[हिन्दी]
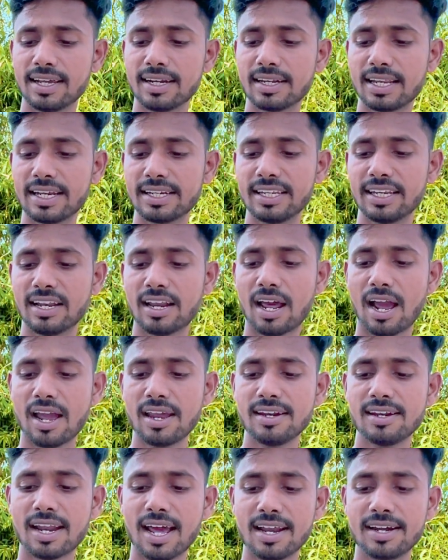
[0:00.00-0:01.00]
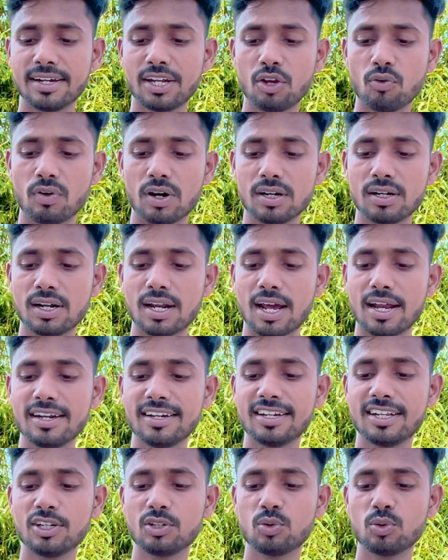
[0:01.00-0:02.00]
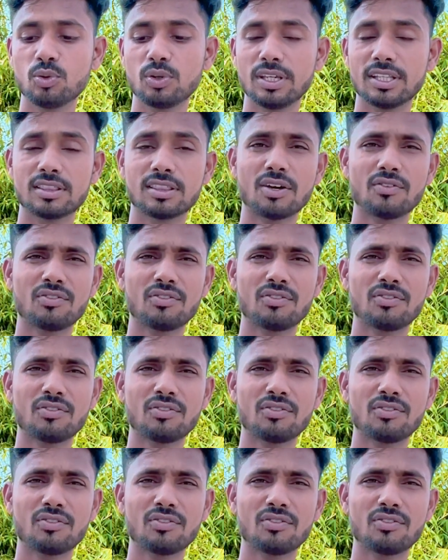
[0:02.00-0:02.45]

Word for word: एटी नाइन नाइन्टी वन नाइन्टी टू इतना